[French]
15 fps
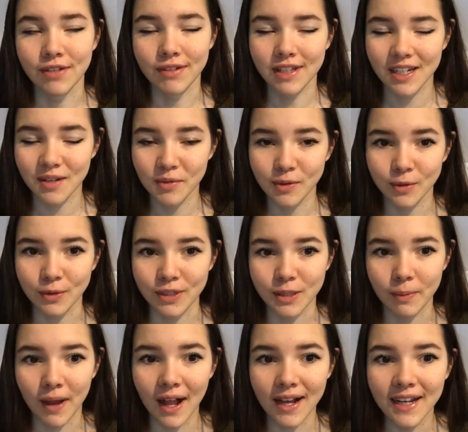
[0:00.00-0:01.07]
vous savez très bien de quoi
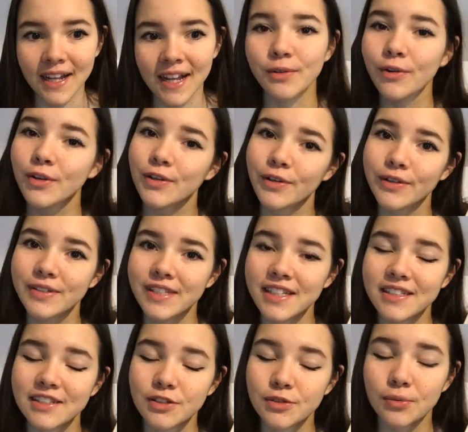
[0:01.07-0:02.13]
je parle. Donc
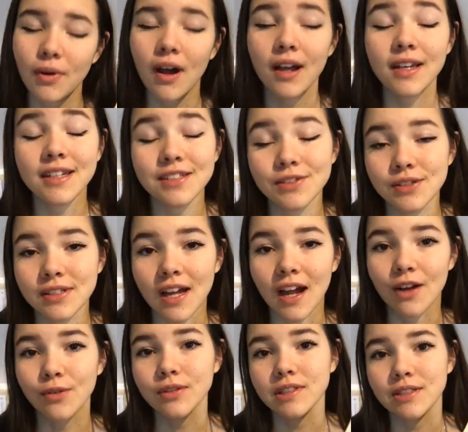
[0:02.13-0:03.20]
cette histoire, qu'est-ce que ça
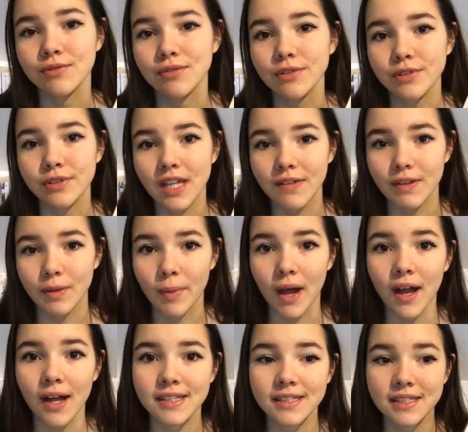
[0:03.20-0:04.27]
raconte si vous ne le savez
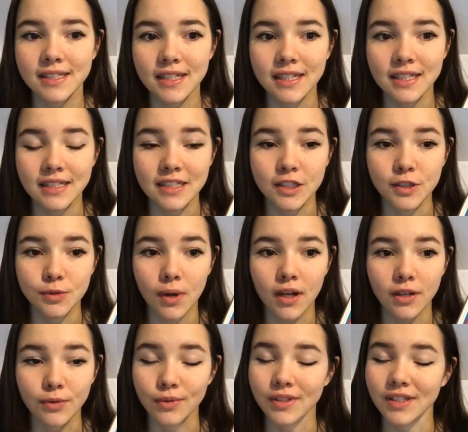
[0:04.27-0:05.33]
pas C'est
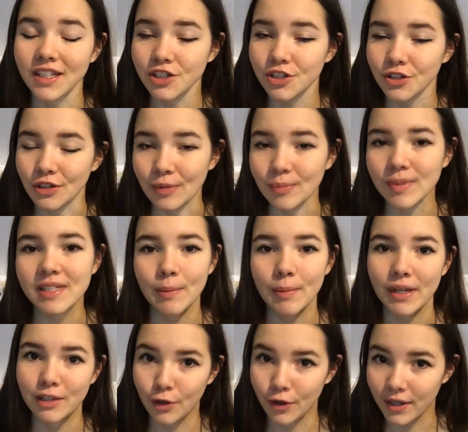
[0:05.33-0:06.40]
l'histoire d'un jeune homme qui
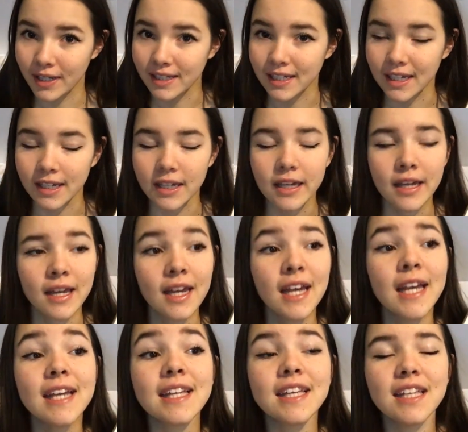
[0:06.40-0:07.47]
s'appelle Dorian Gray,
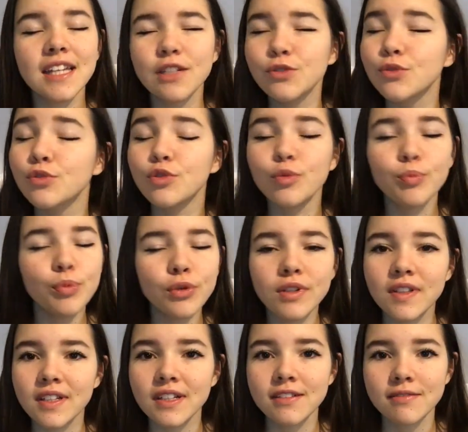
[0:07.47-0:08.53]
qui est d'une
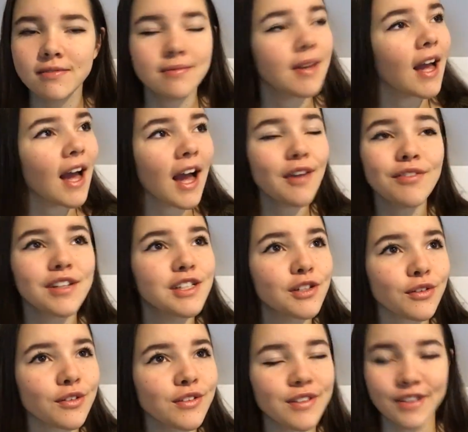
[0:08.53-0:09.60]
beauté
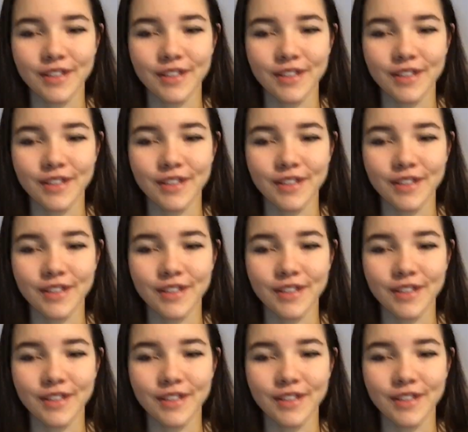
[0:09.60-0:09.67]
affligeante.